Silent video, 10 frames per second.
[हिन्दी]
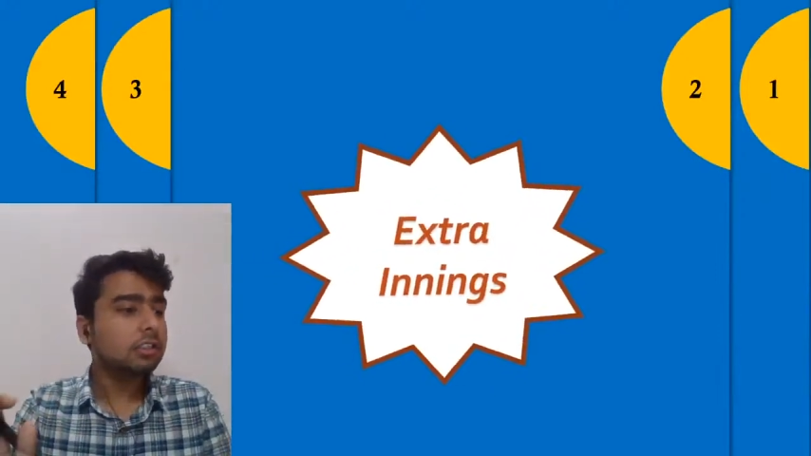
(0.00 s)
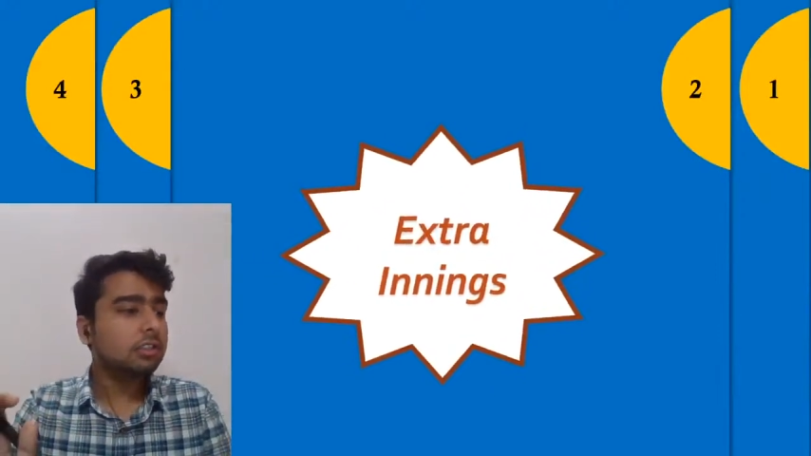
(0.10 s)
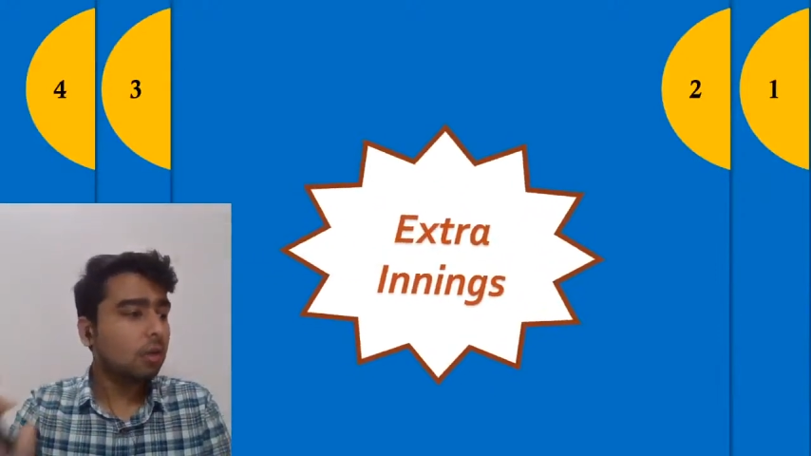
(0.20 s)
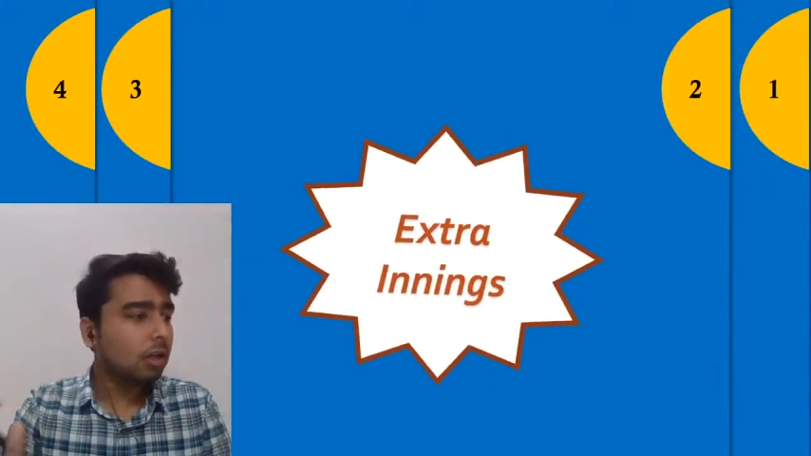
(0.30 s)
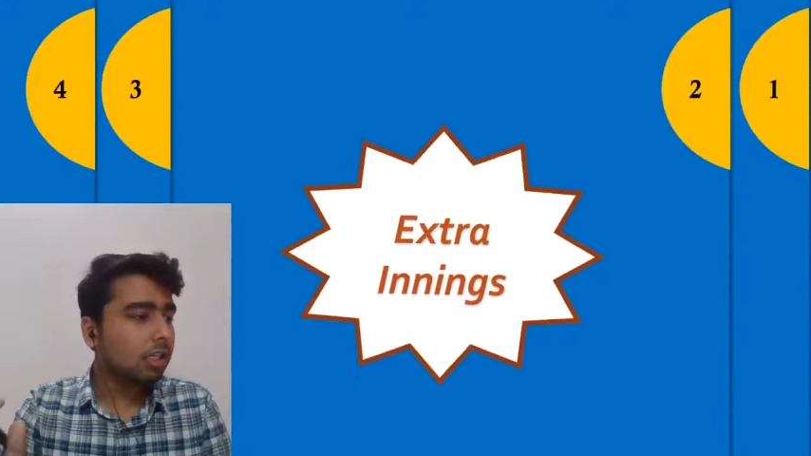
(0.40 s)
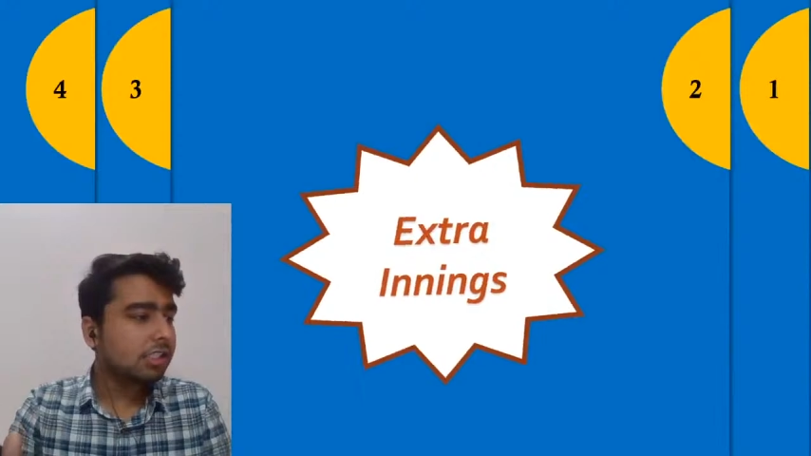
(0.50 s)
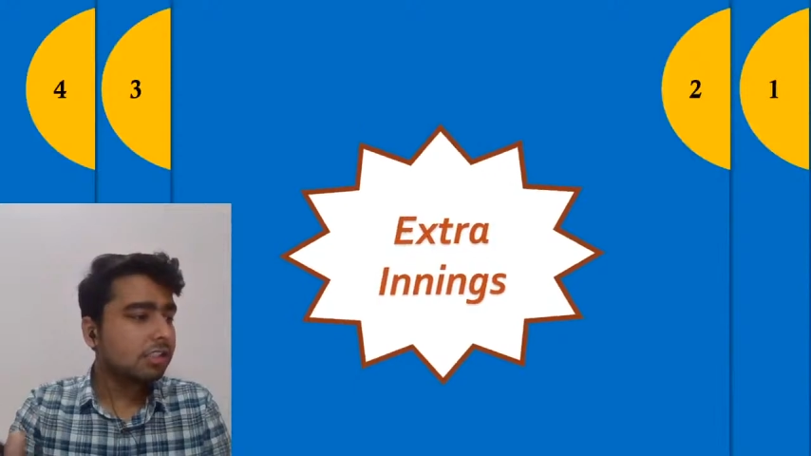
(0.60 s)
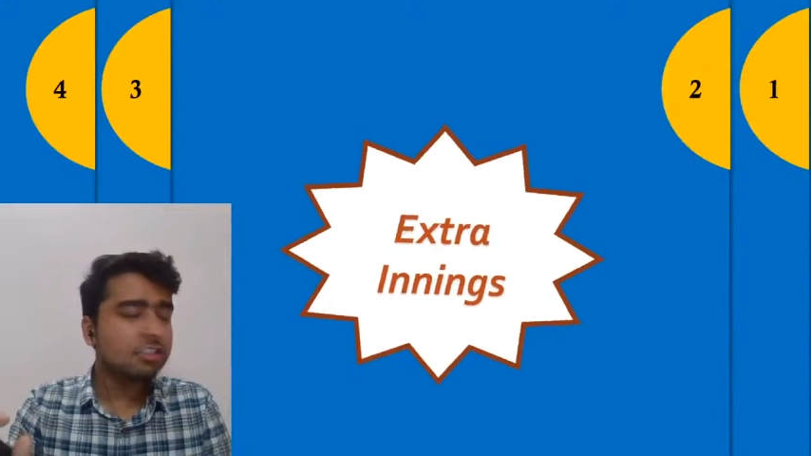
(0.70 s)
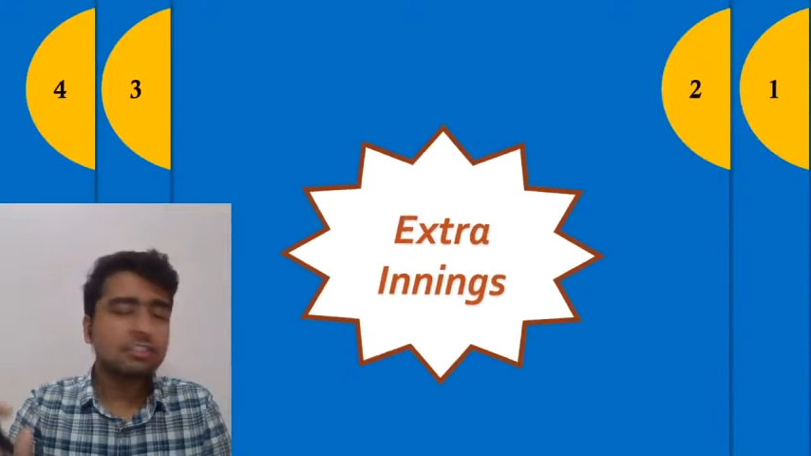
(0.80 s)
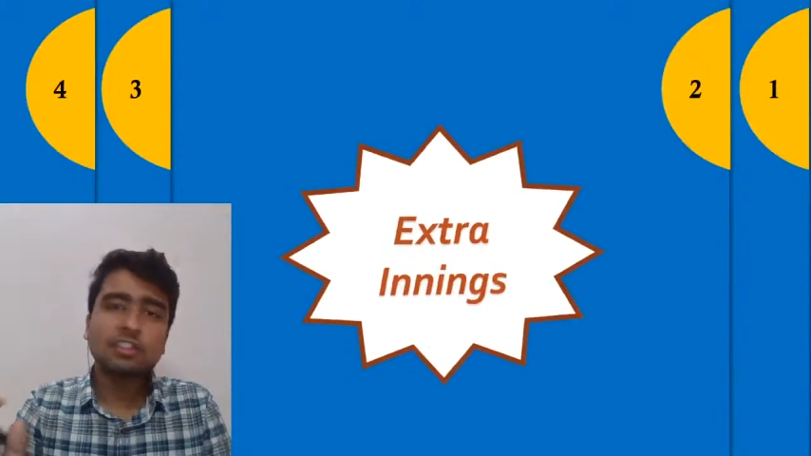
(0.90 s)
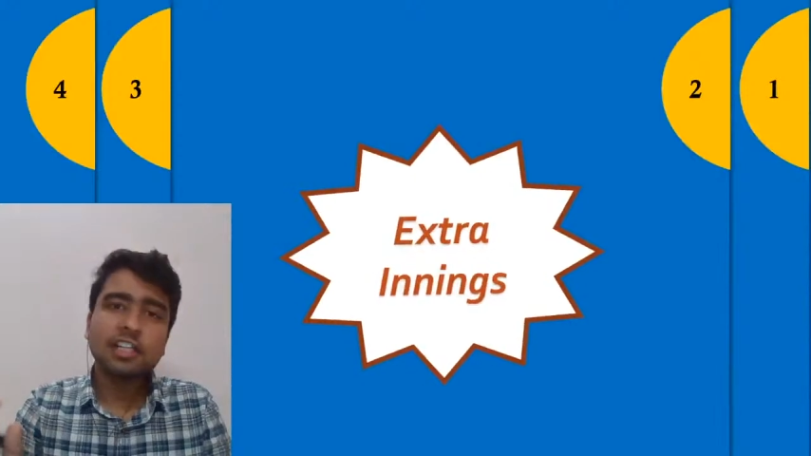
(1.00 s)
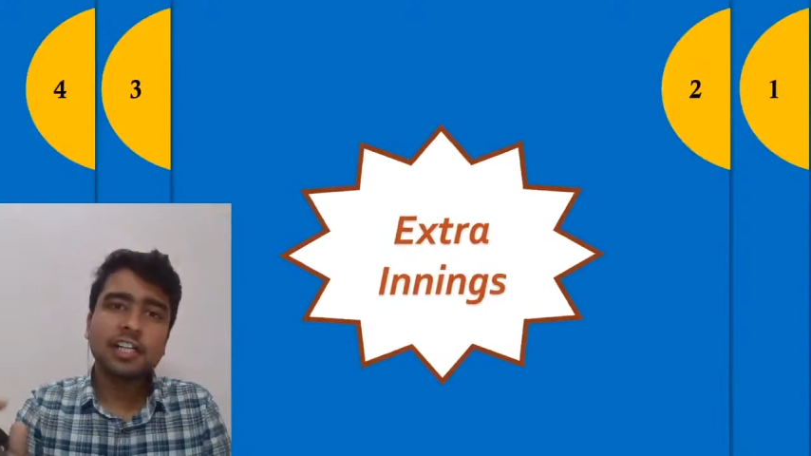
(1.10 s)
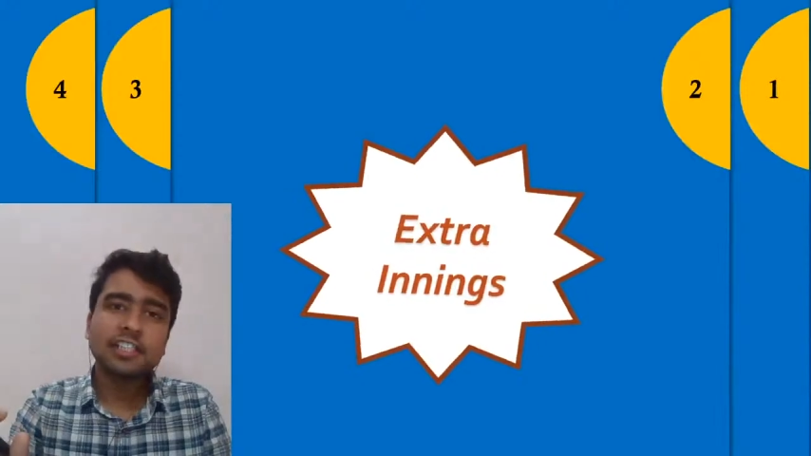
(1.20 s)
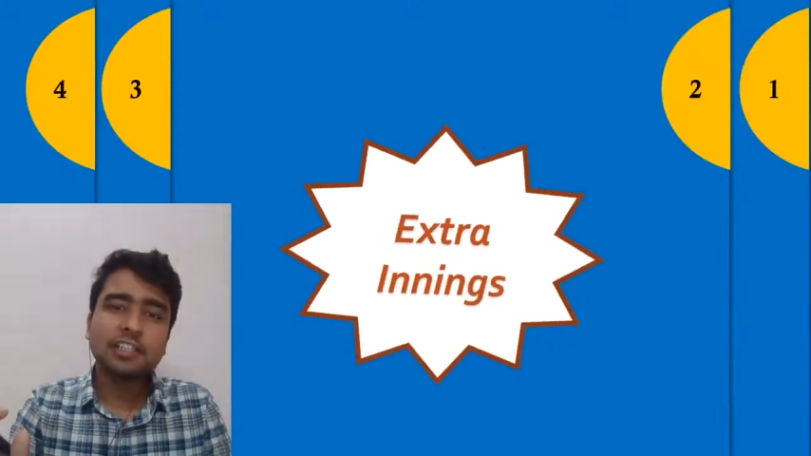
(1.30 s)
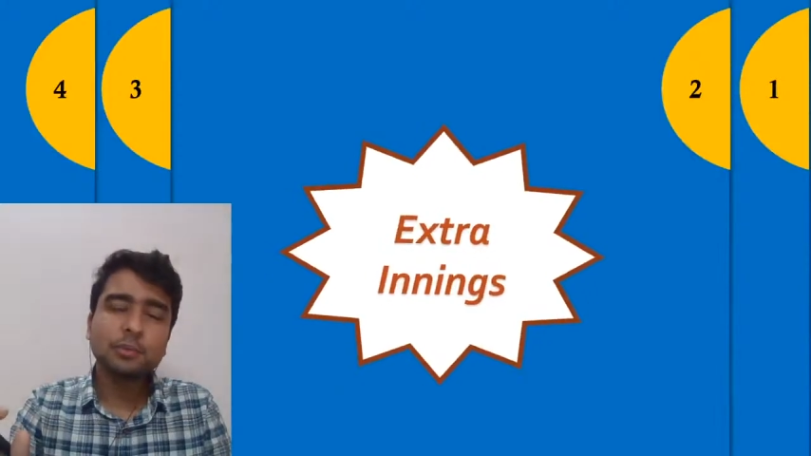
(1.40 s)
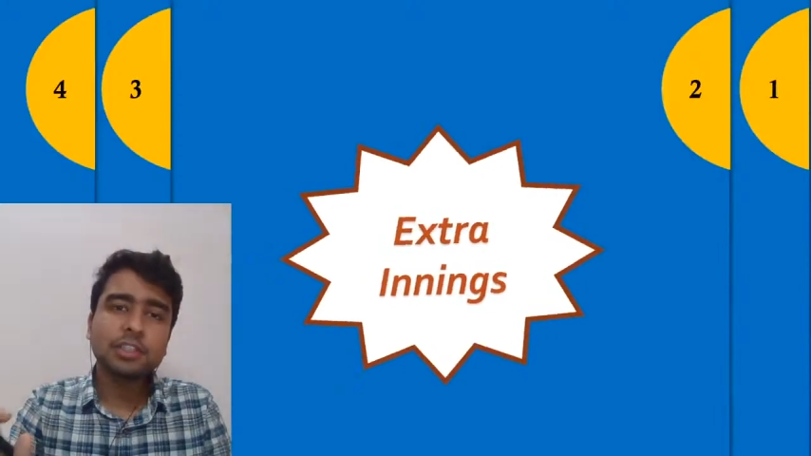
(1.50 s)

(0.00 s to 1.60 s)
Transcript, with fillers: नॉलेज इज रिलेटेड